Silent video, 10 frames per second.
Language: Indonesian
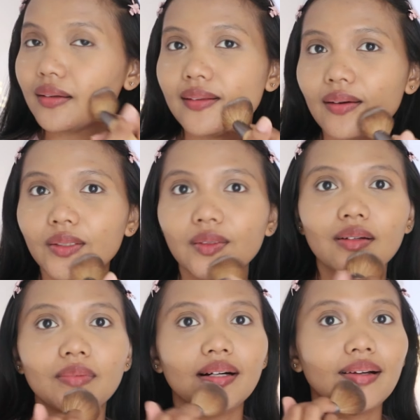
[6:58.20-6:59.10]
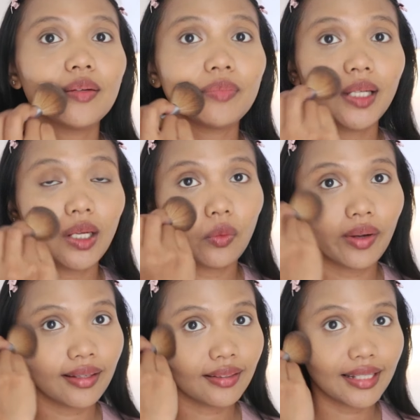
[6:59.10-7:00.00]
nanti aku juga bakalan bikin
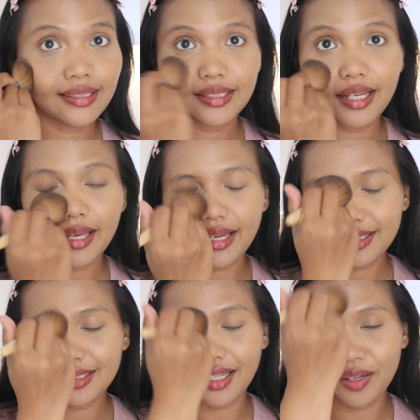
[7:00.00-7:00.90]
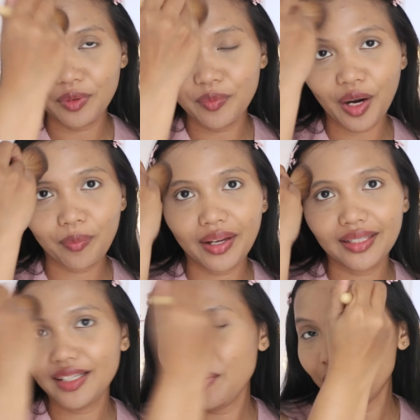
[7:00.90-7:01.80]
wear testnya ya setelah beberapa
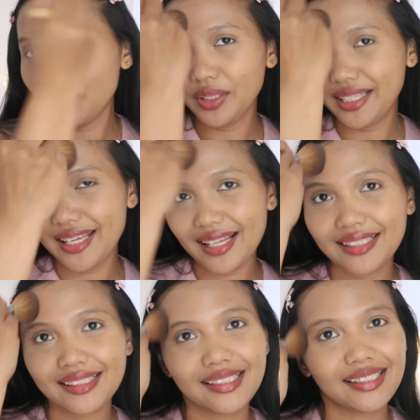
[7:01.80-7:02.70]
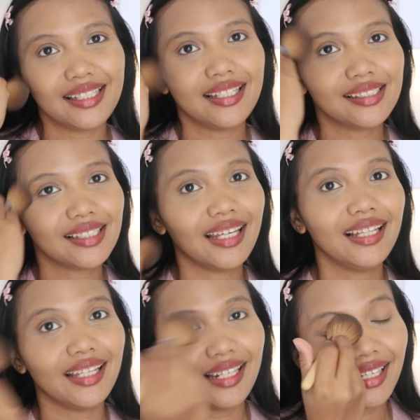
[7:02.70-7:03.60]
jam mau lihat si
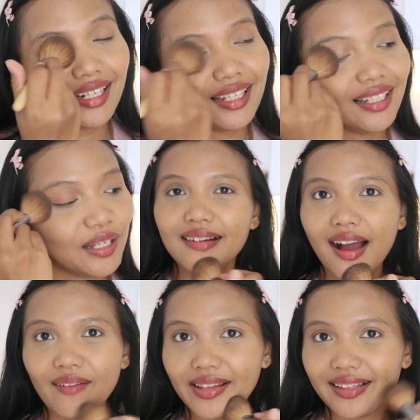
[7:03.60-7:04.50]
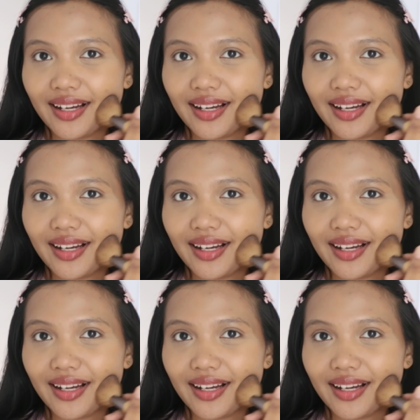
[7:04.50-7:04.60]
skin tint ini awet